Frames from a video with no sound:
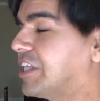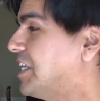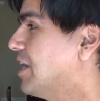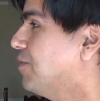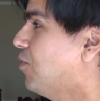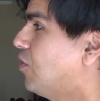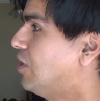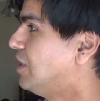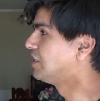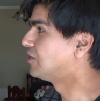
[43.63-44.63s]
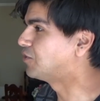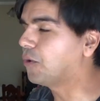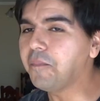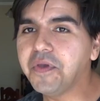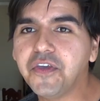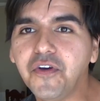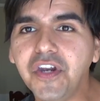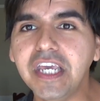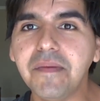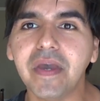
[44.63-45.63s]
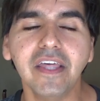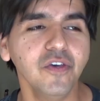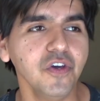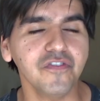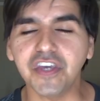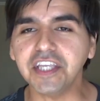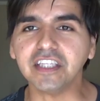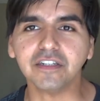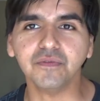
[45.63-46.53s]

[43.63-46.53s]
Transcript: Tenía como dos millones y medio de vistas,